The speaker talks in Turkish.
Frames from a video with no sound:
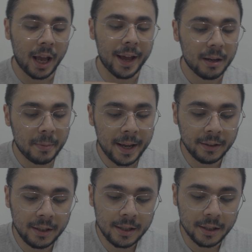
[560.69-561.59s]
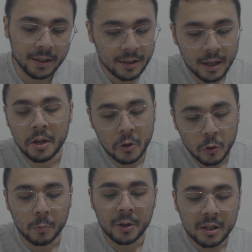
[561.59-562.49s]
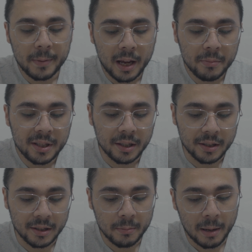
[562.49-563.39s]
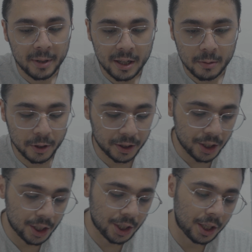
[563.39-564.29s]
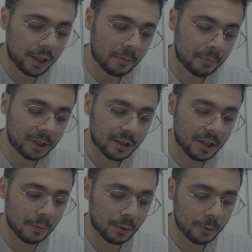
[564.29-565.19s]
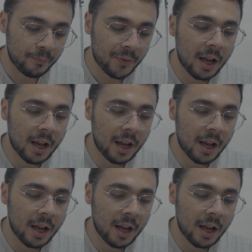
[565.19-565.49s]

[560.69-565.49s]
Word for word: Eğer beğendiyseniz umarız beğenmişsinizdir. Ben biraz böyle değişik şeyler yapmayı da seviyorum.